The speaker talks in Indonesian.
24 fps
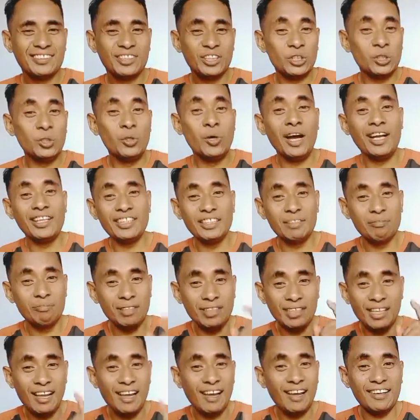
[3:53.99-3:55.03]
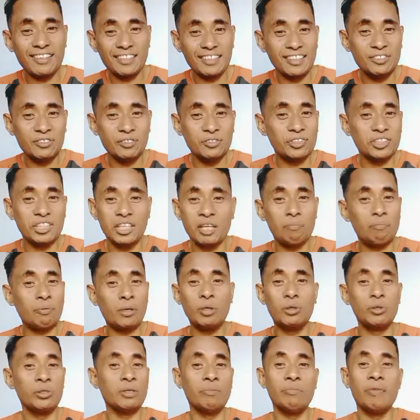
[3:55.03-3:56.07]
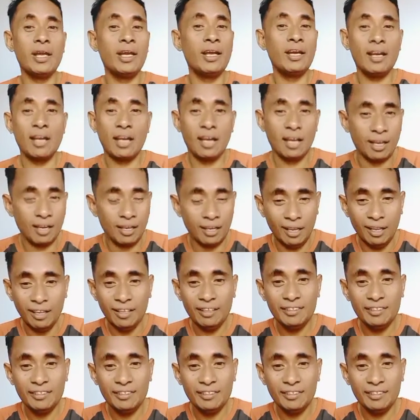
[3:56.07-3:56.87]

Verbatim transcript: Tuhan yang benar itu tidak perlu dibela